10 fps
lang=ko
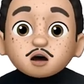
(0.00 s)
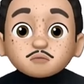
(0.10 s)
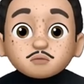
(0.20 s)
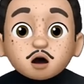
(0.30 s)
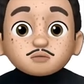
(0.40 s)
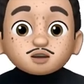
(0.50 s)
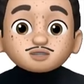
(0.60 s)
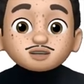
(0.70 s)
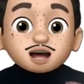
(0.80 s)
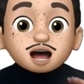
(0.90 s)

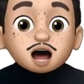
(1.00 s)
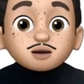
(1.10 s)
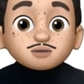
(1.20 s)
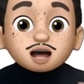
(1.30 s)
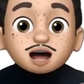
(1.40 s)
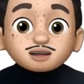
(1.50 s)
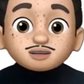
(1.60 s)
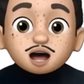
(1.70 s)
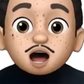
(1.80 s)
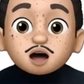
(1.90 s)
뭐뭇을 해야만
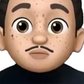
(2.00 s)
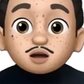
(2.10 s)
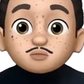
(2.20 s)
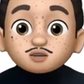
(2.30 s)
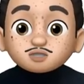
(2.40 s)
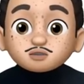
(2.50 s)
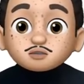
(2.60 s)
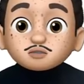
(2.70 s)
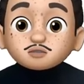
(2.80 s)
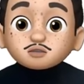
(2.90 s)
한다. 바로
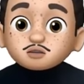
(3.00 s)
뭐죠?